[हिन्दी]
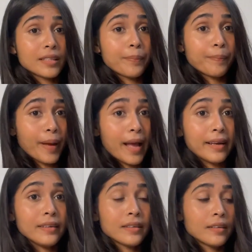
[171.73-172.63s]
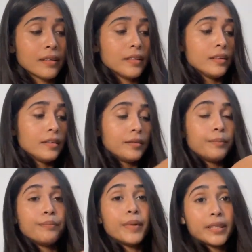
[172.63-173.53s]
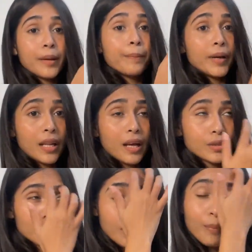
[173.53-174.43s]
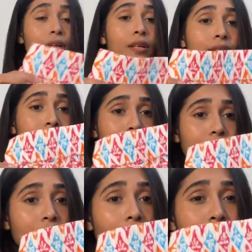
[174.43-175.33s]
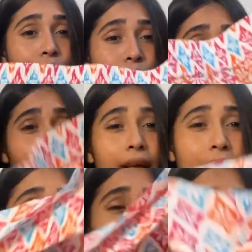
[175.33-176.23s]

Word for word: इज़ द पैंट मतलब पलाजो दिस इज हार्ट लुक लाइक